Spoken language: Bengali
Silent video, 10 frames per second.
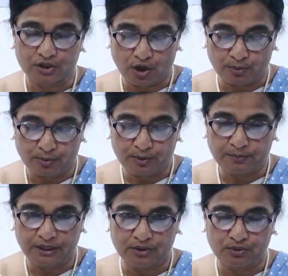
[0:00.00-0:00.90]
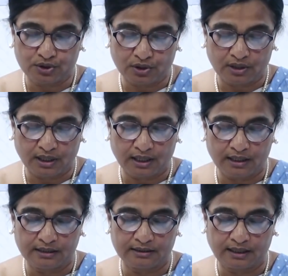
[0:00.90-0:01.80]
সর্বমোট মৃত্যুর সংখ্যা
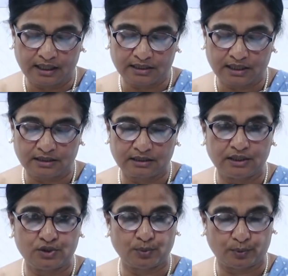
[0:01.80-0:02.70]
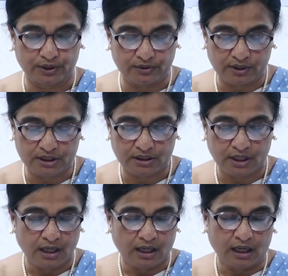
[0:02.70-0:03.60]
তেইশ হাজার তিনশো পঁয়ত্রিশ
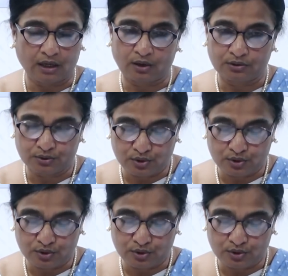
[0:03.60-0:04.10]
গত